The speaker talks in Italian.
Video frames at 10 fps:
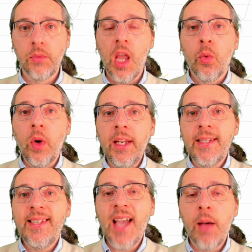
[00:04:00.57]
Quindi
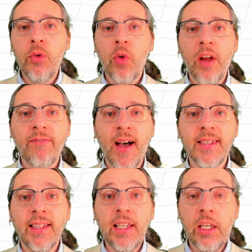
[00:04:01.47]
siamo in una
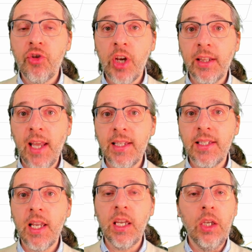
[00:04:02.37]
fase di
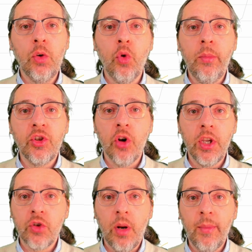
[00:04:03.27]
incertezza in cui
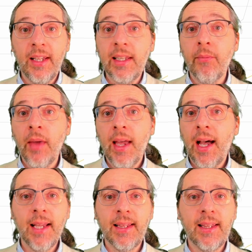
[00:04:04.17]
bisogna solamente
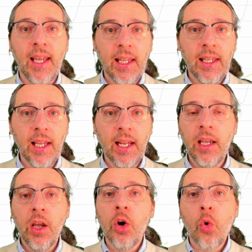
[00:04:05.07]

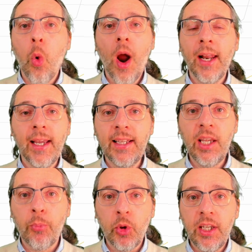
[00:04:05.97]
attendere qualche
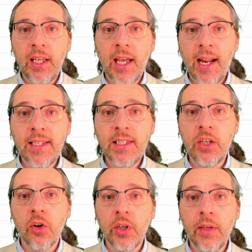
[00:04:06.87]
tipo di
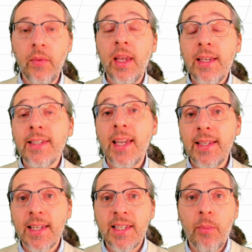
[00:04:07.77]
reazione
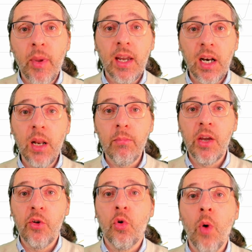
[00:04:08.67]
senza sapere
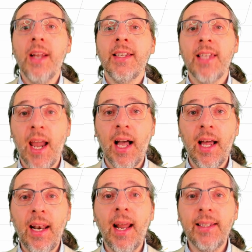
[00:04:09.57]
nemmeno quale sarà
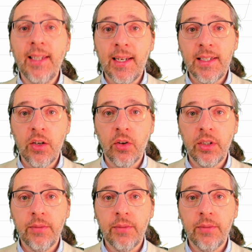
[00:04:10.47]
la direzione.